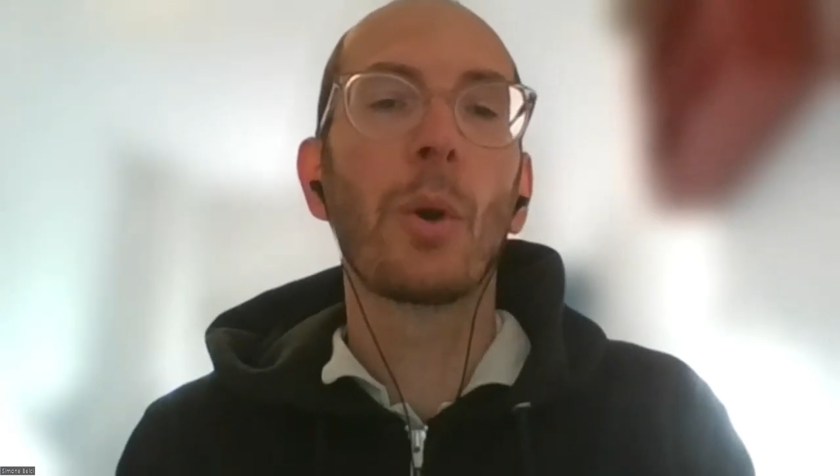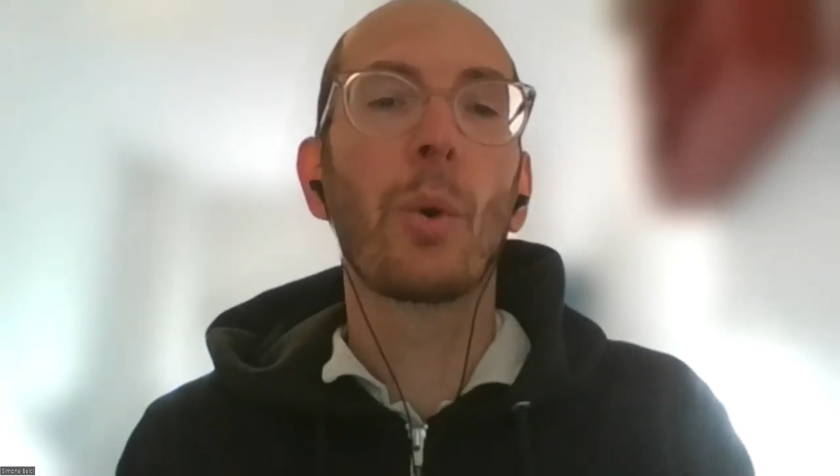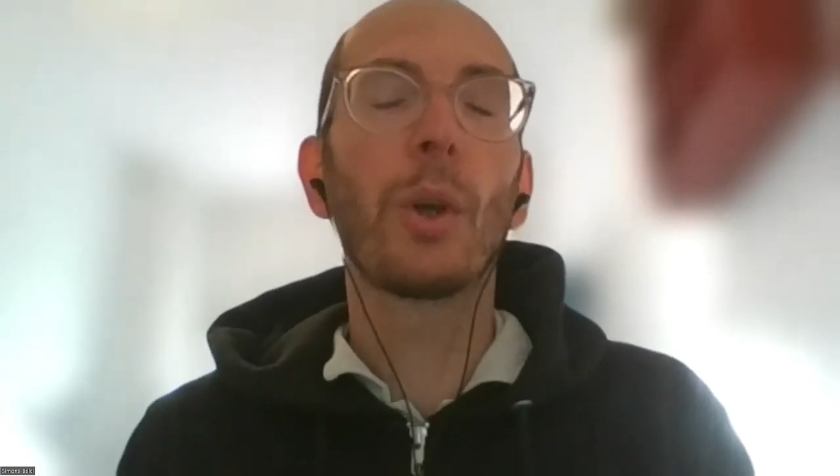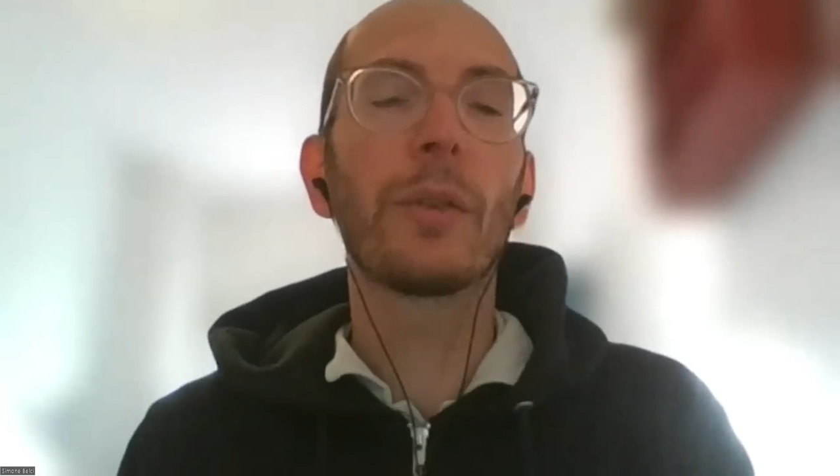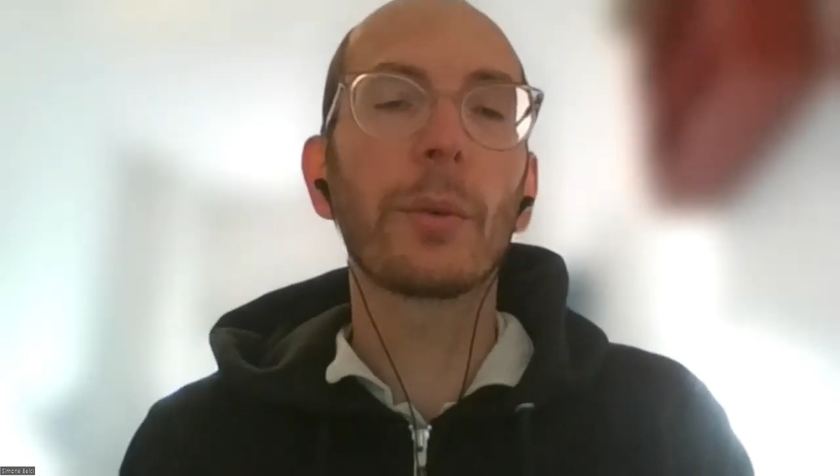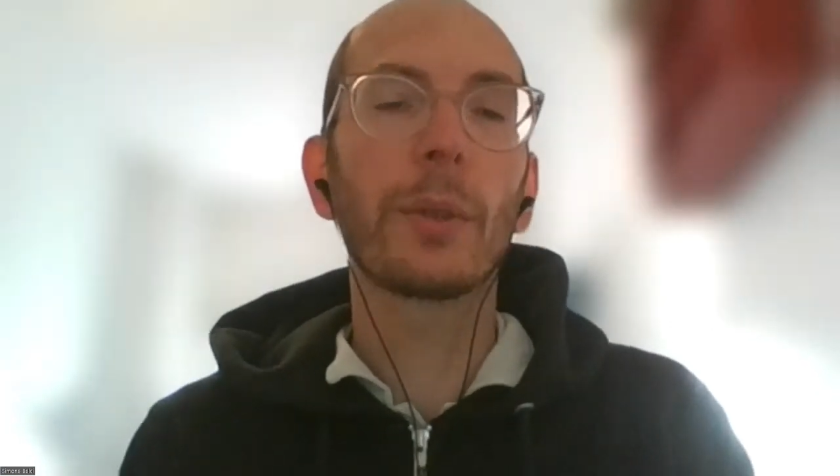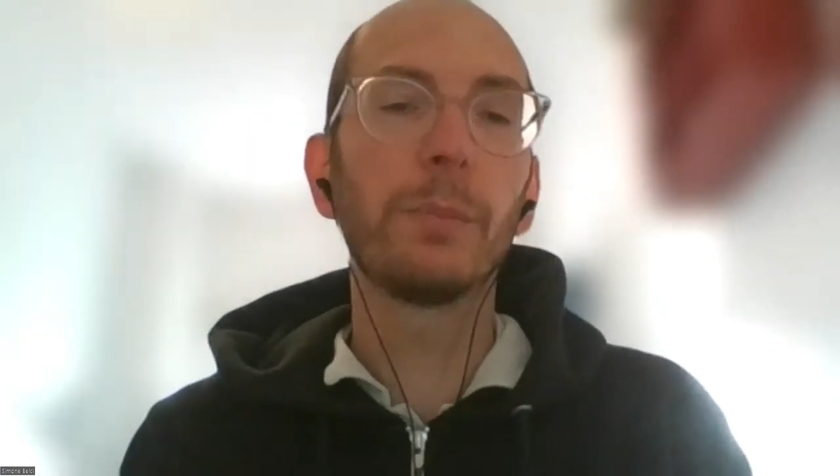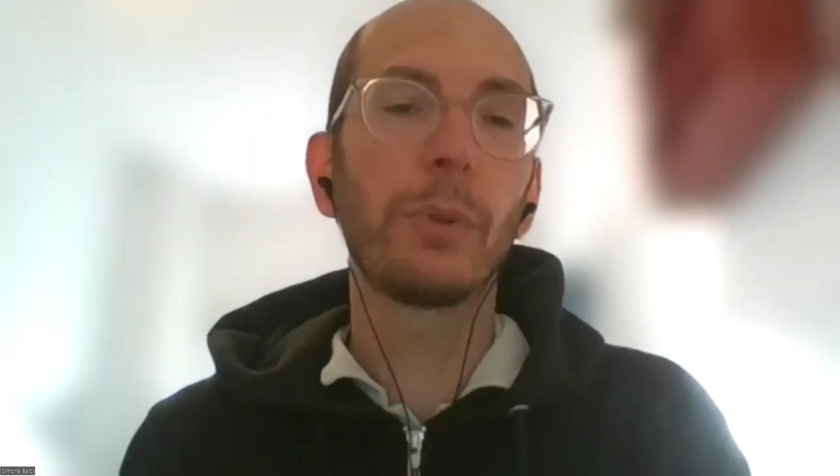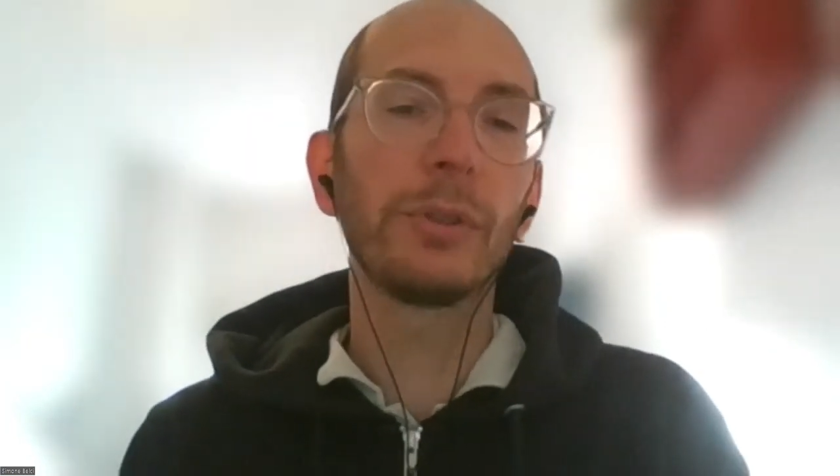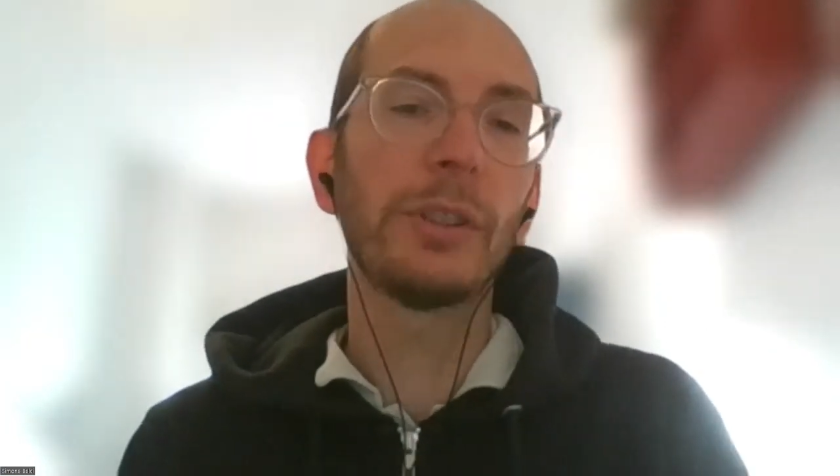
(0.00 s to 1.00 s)
Questo
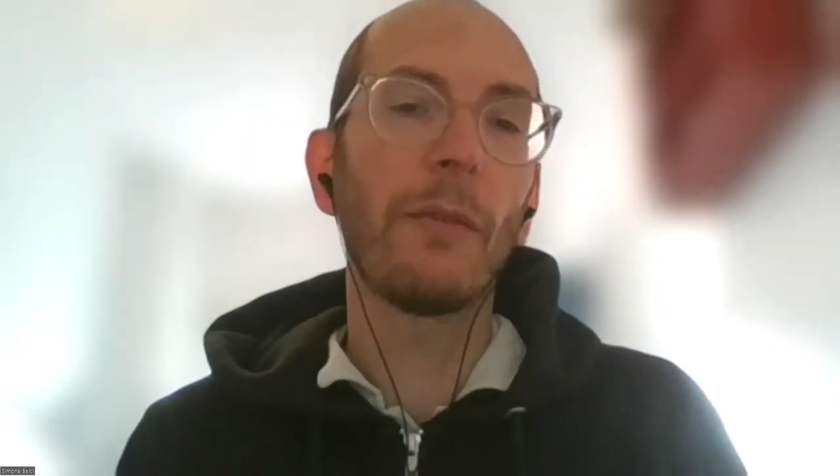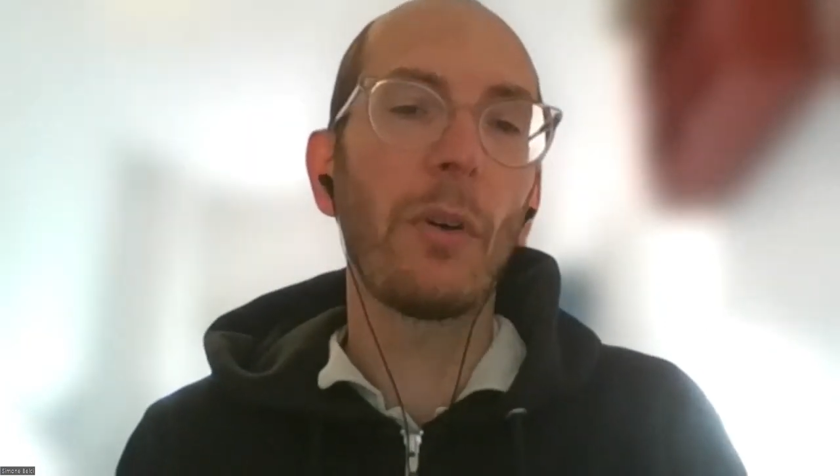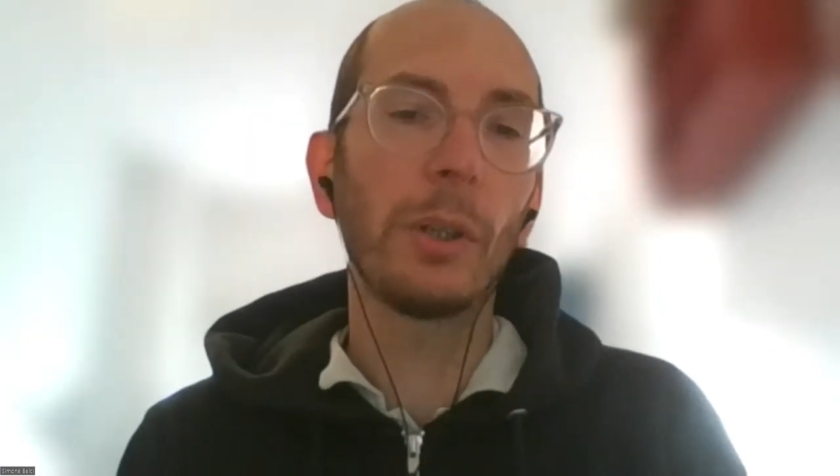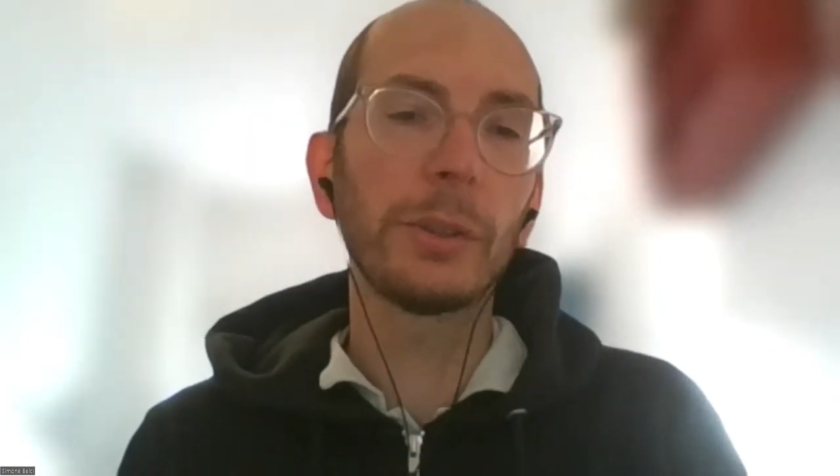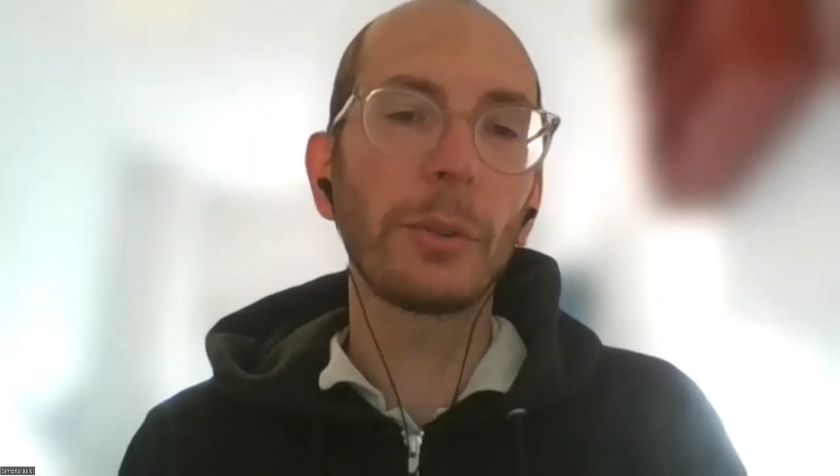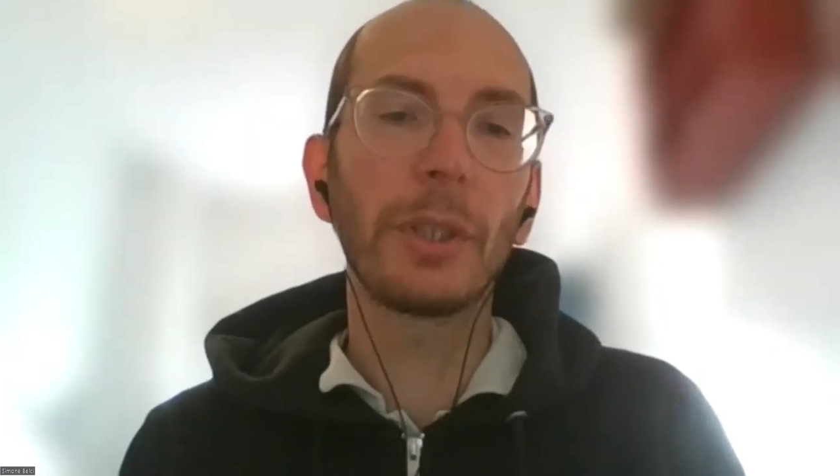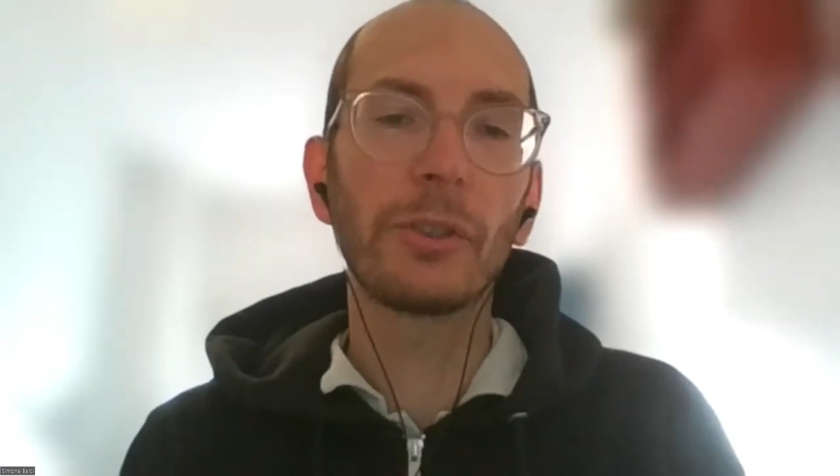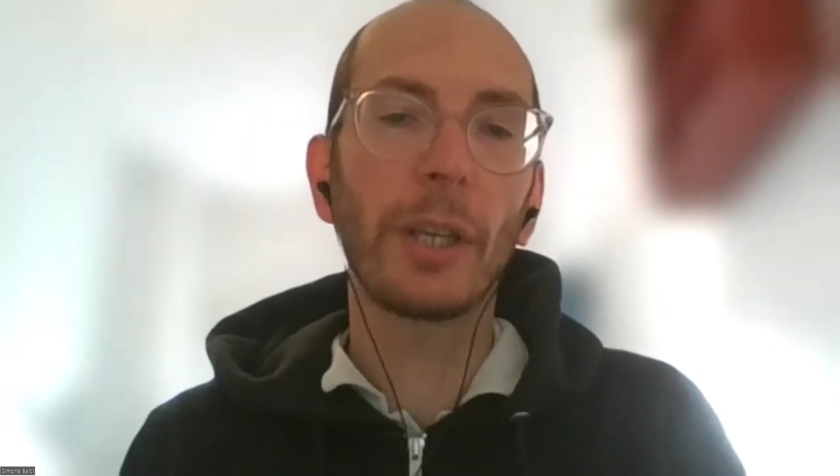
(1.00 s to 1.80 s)
gruppo di lavoro si è